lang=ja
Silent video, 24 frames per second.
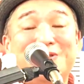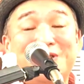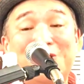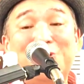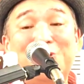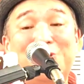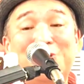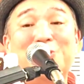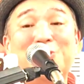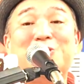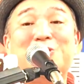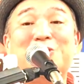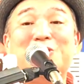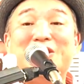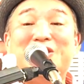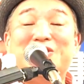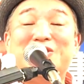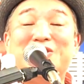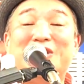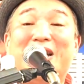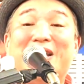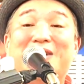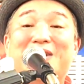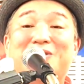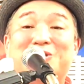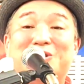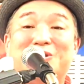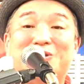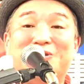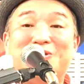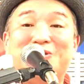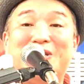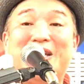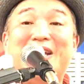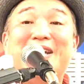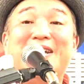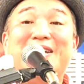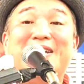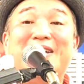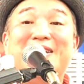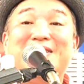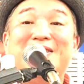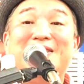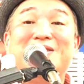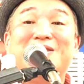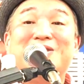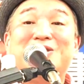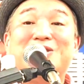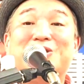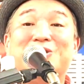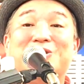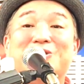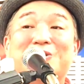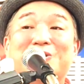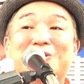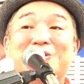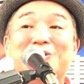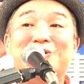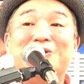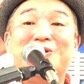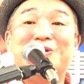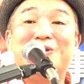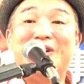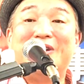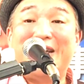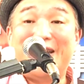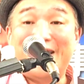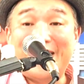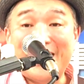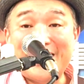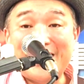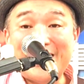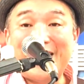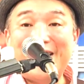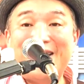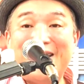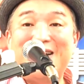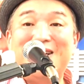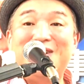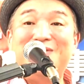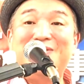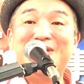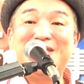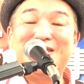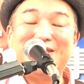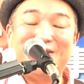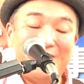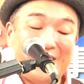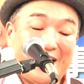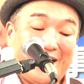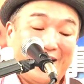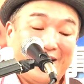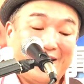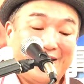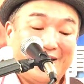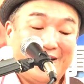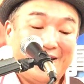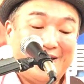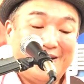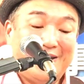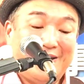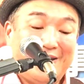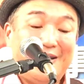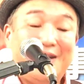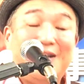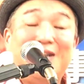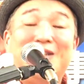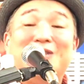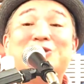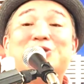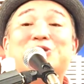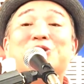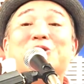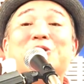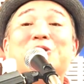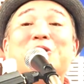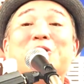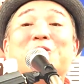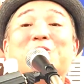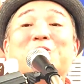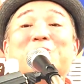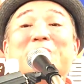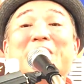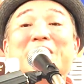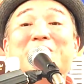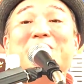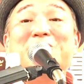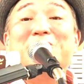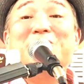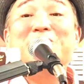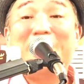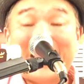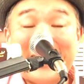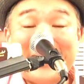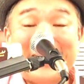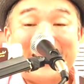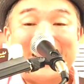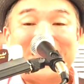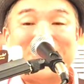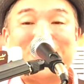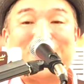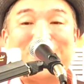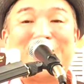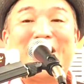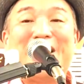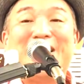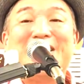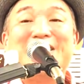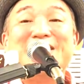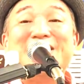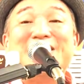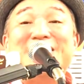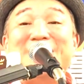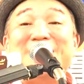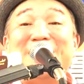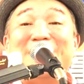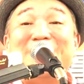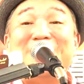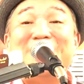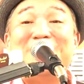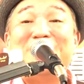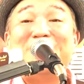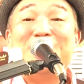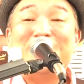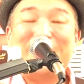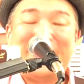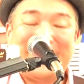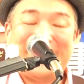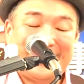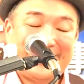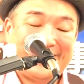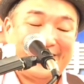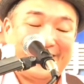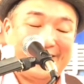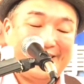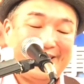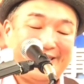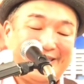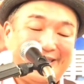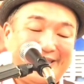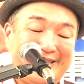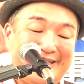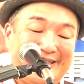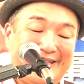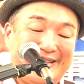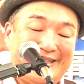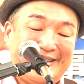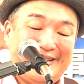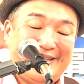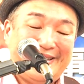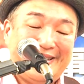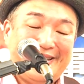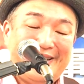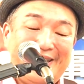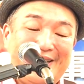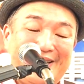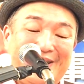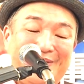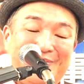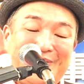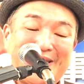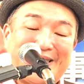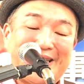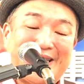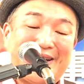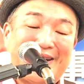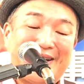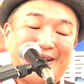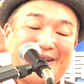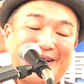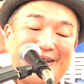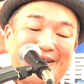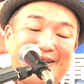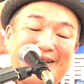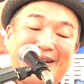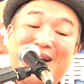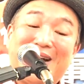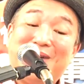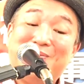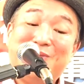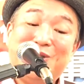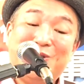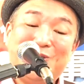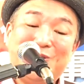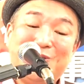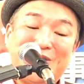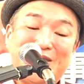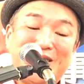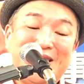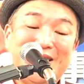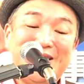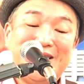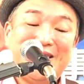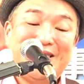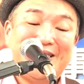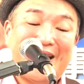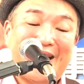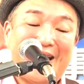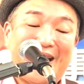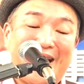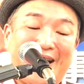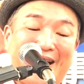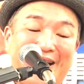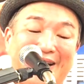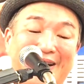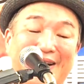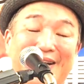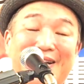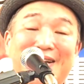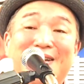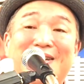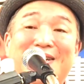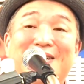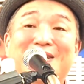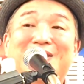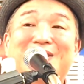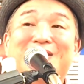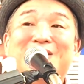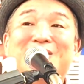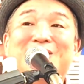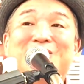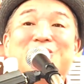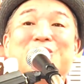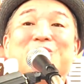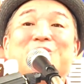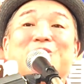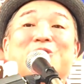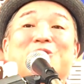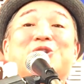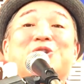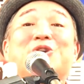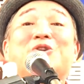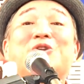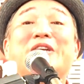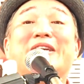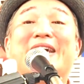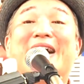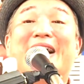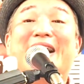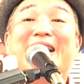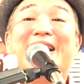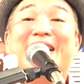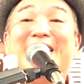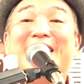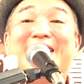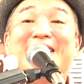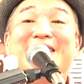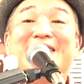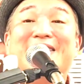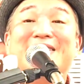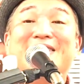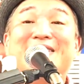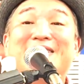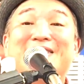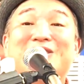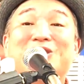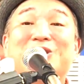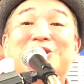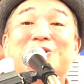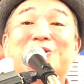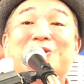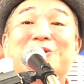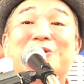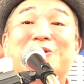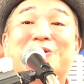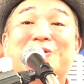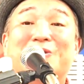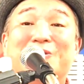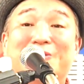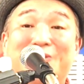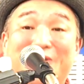日本とイスラエルというねその隔たりがありますよねそれを埋めるのは何でしょうか信仰です皆さん神を信じたらその距離やその